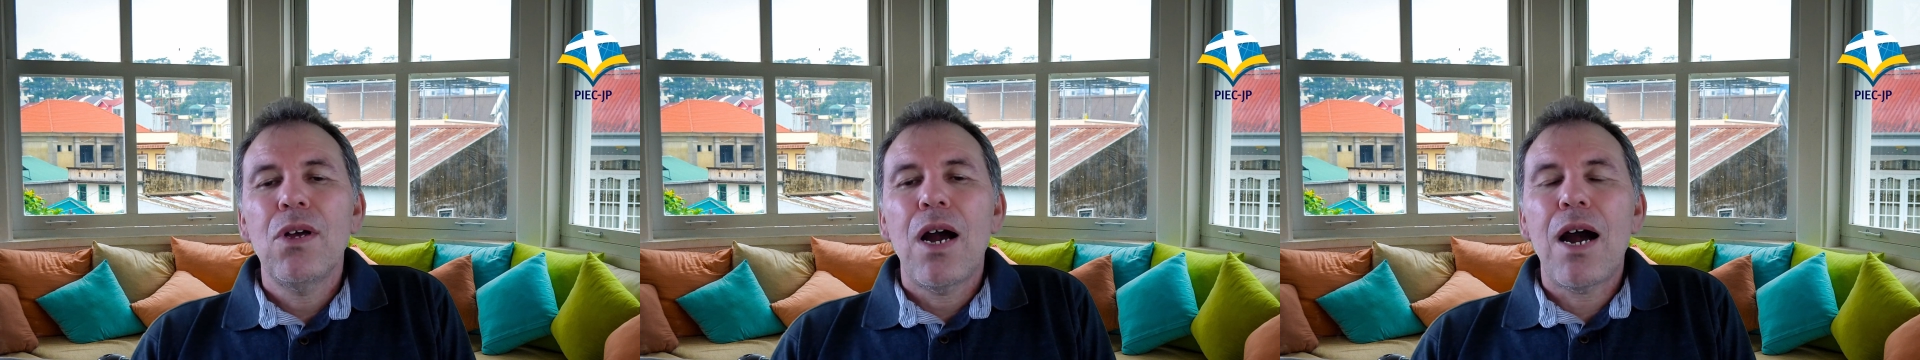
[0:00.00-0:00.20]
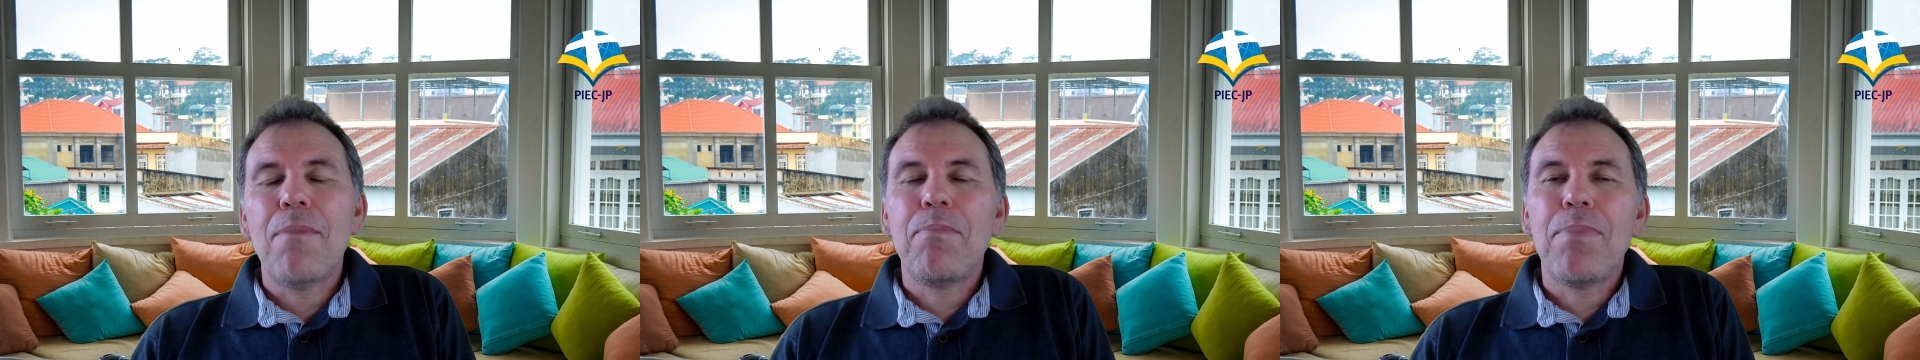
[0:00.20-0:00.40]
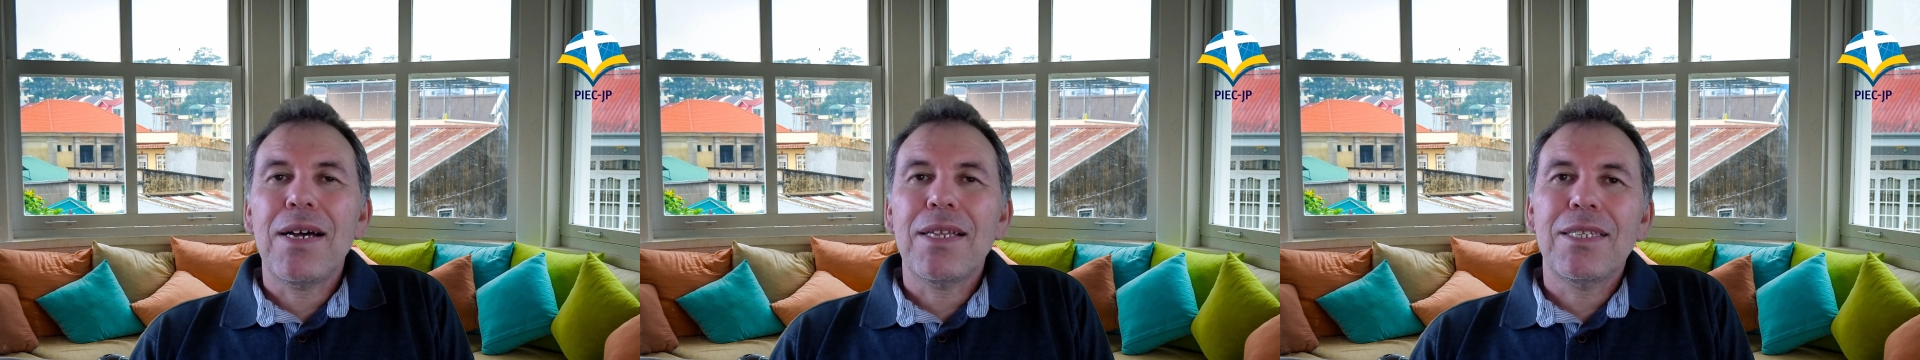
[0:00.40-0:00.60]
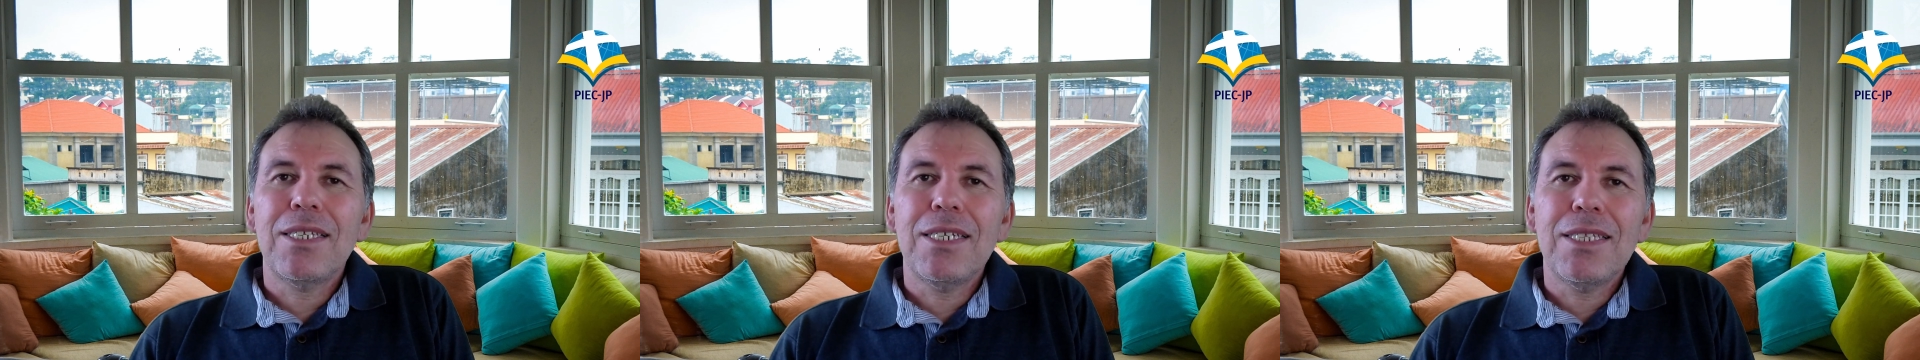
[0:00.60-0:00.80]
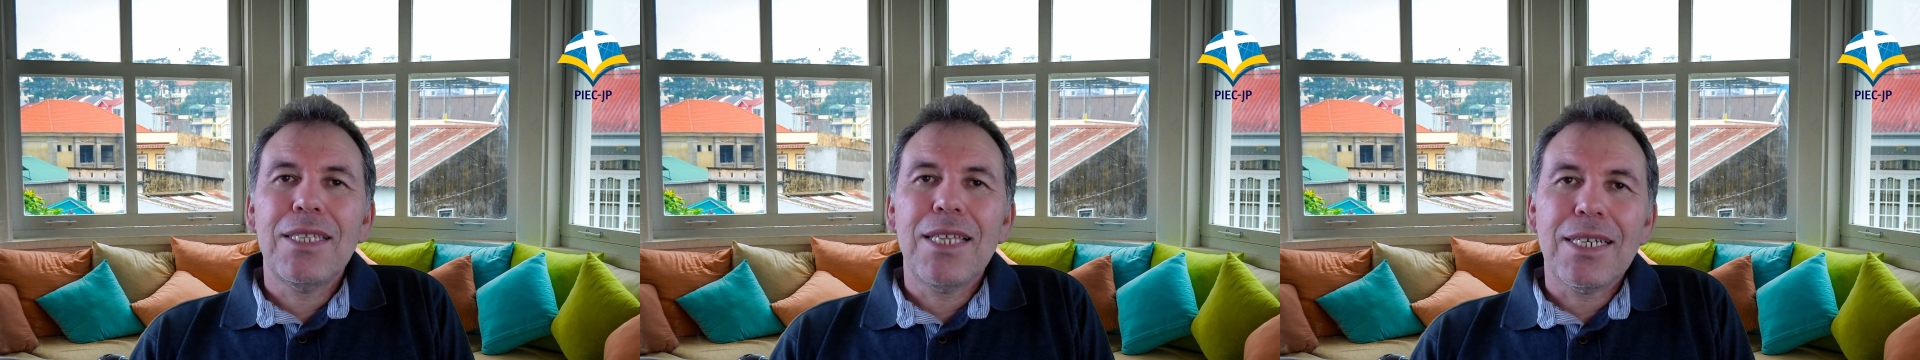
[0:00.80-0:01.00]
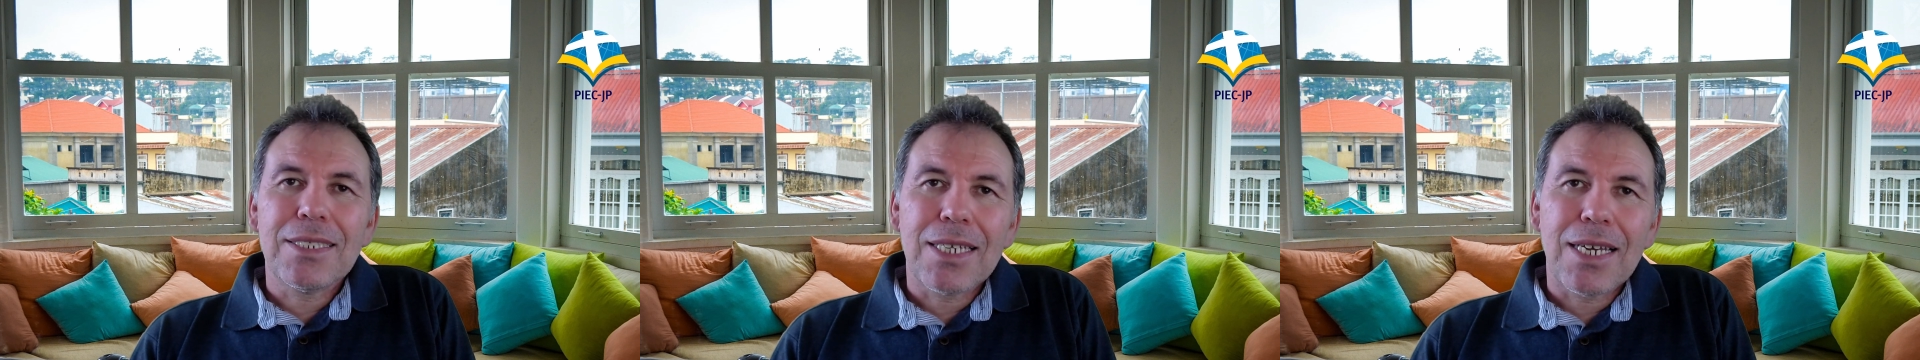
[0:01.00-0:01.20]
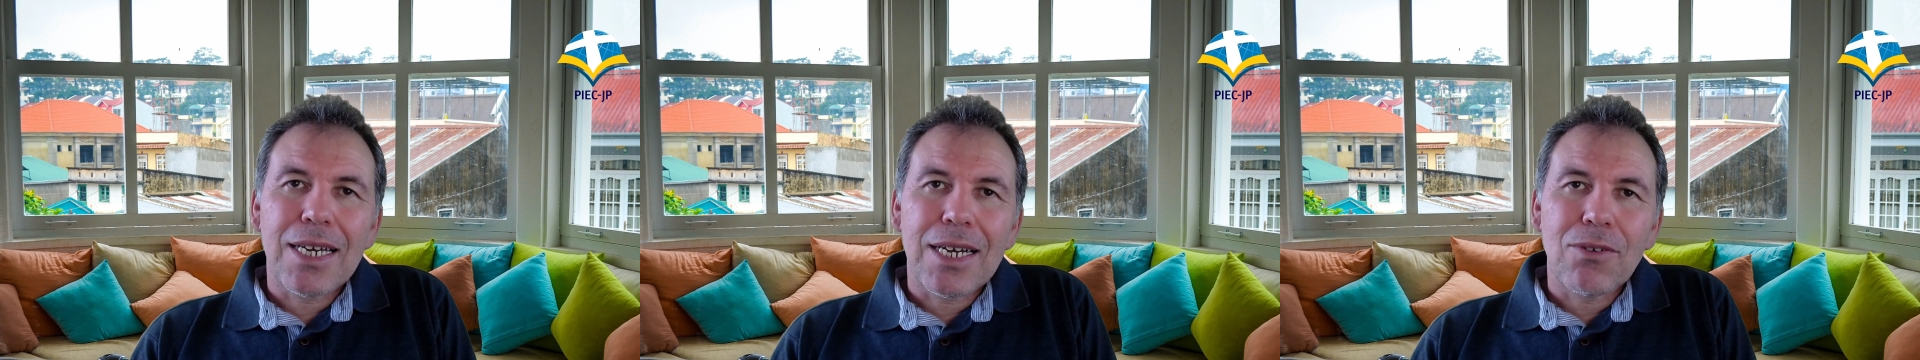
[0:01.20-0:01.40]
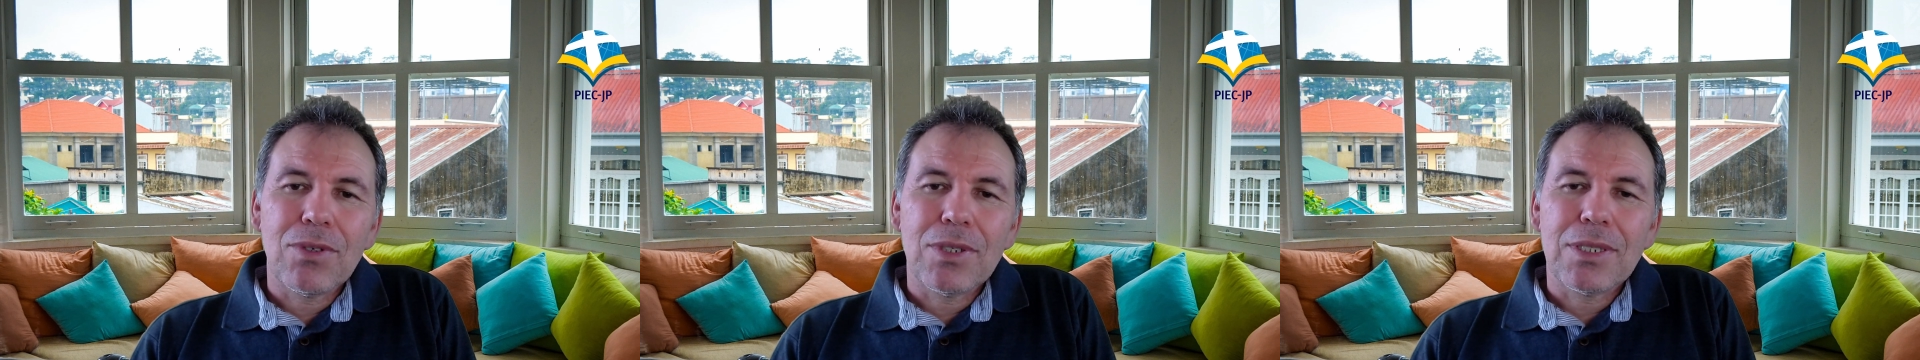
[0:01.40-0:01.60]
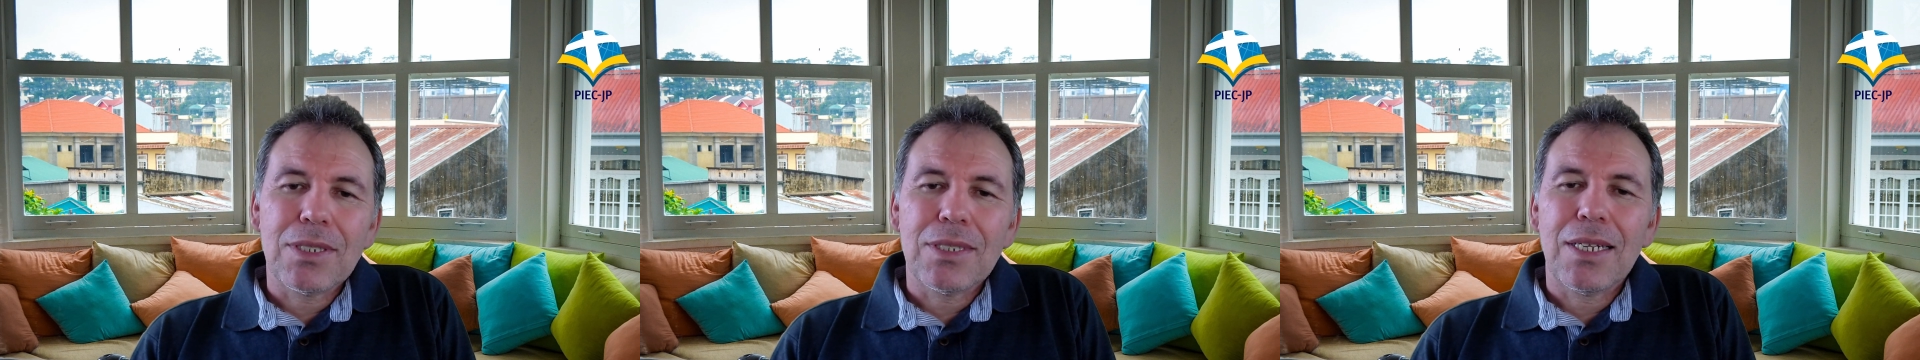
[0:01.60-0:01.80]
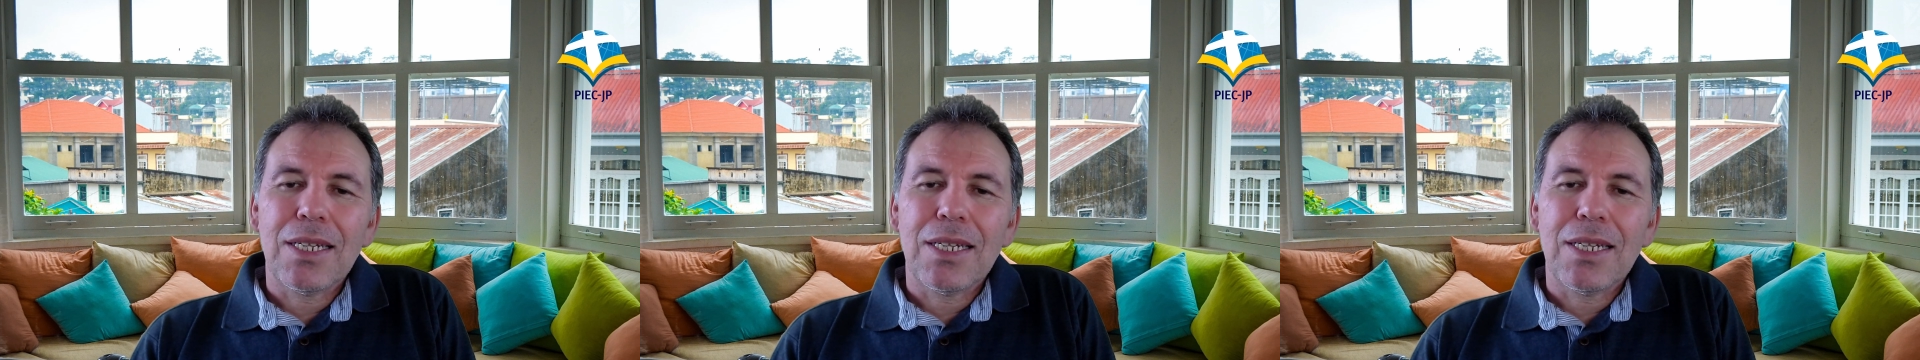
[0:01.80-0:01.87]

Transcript: a partir das águas,